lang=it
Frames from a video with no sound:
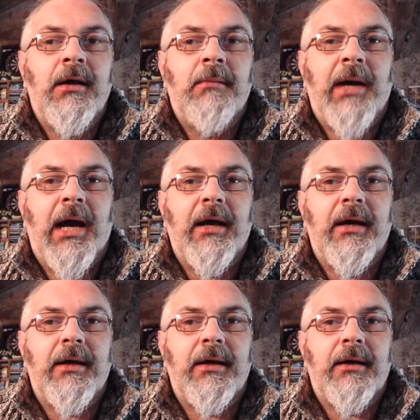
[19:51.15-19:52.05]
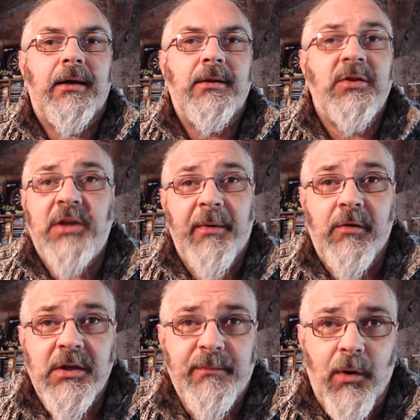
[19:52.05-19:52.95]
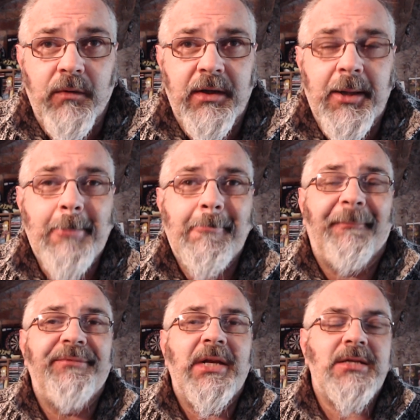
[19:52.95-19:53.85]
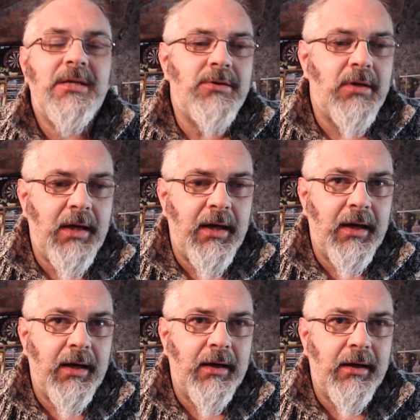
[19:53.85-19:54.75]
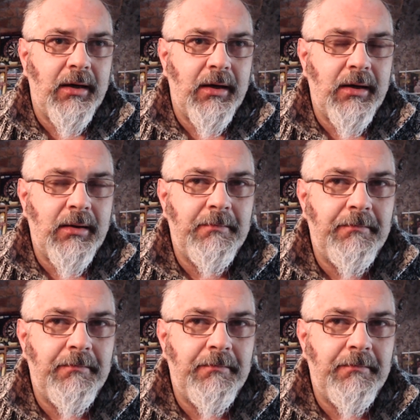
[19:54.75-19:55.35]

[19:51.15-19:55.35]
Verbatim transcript: Ma eh, non sapevo rispondere, nel senso che eh,